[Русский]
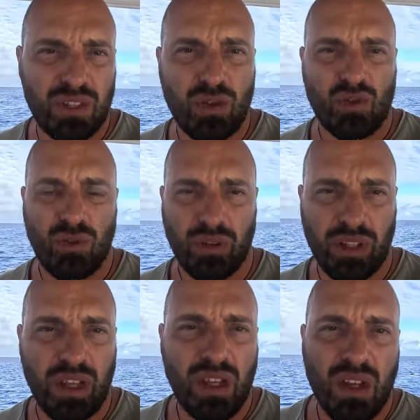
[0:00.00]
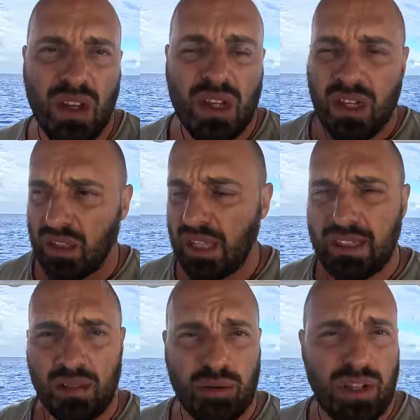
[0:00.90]
тяжелый.
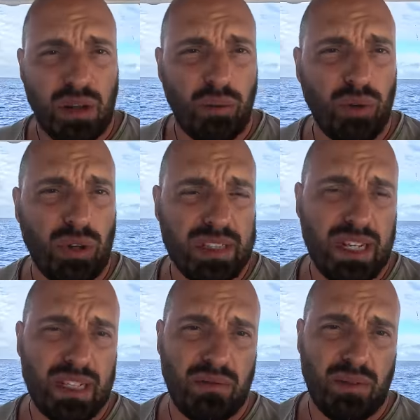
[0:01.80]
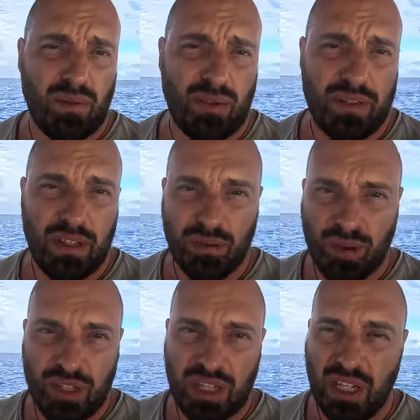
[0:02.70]
Ладно, друзья, буду рассказывать уже в
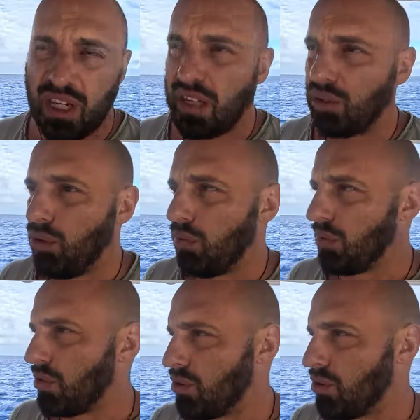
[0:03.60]
следующей серии о том,